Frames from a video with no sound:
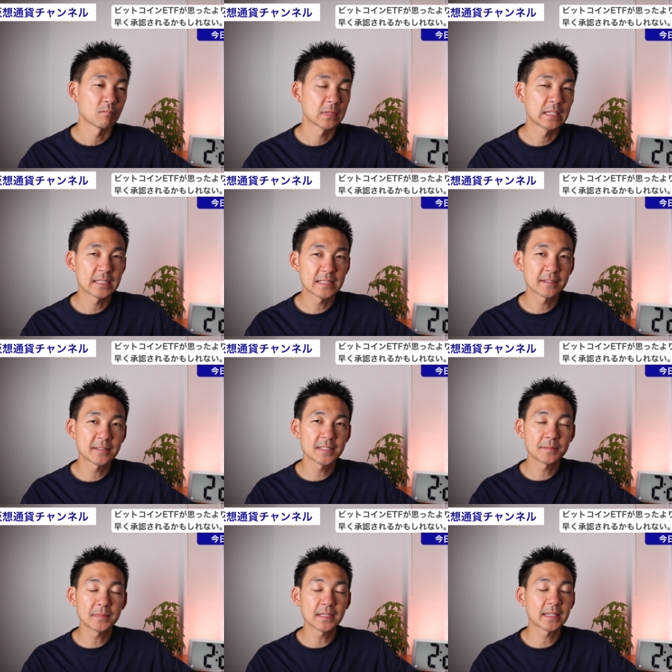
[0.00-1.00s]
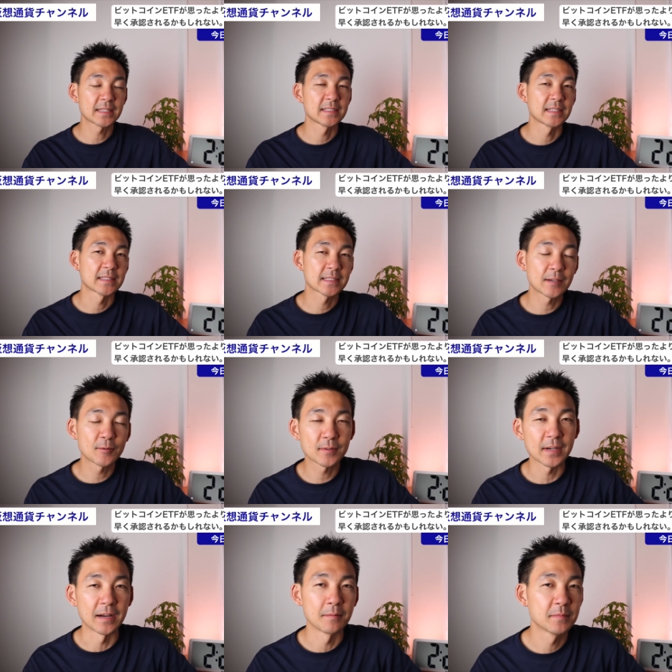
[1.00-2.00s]
デジタル人民元じゃ使おう
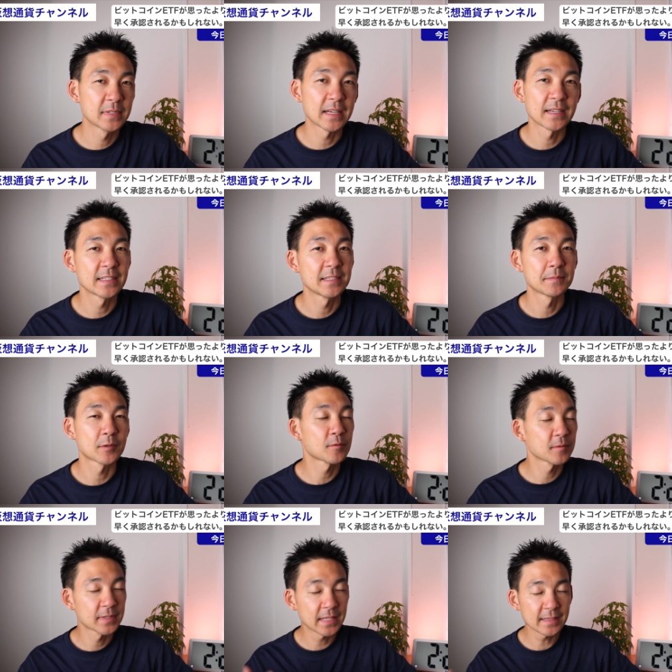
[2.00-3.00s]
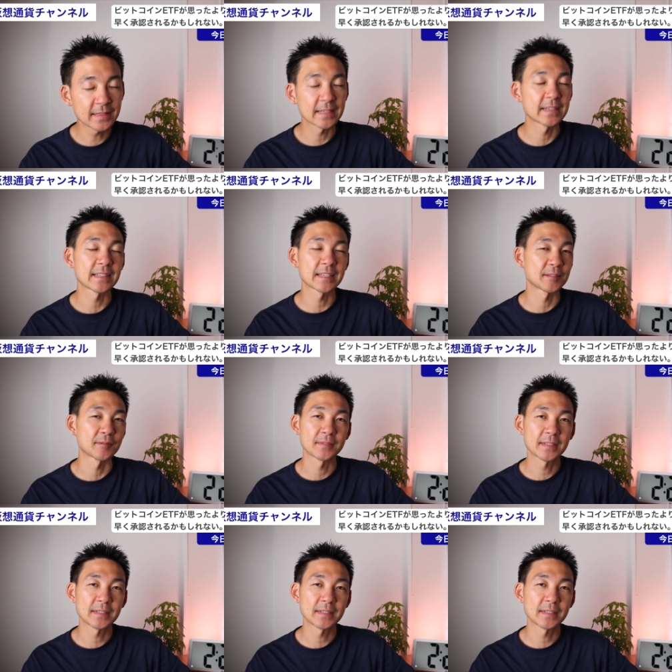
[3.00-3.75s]
かみたいに今後なっていかないと。